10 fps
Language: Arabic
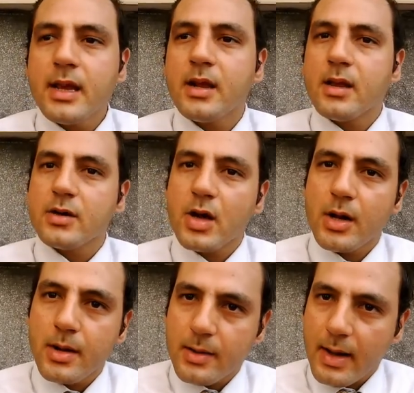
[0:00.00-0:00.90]
الاجراء
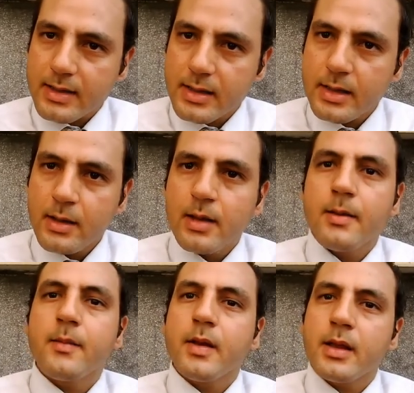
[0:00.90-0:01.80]
اللي بعديه
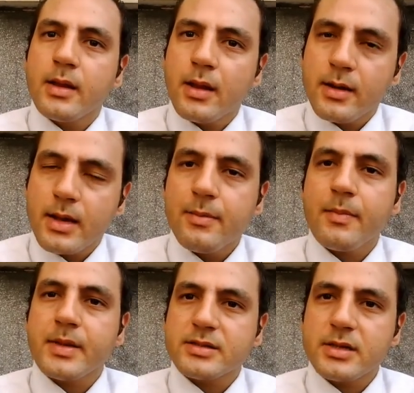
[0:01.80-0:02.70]
آه، النيابه
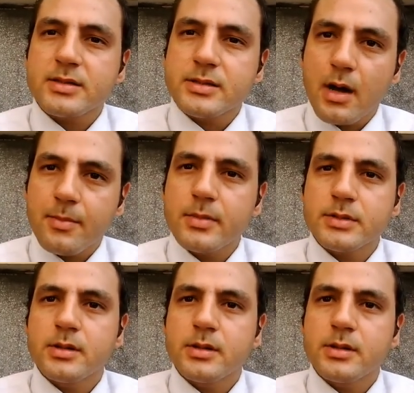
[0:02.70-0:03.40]
بتستصدر امر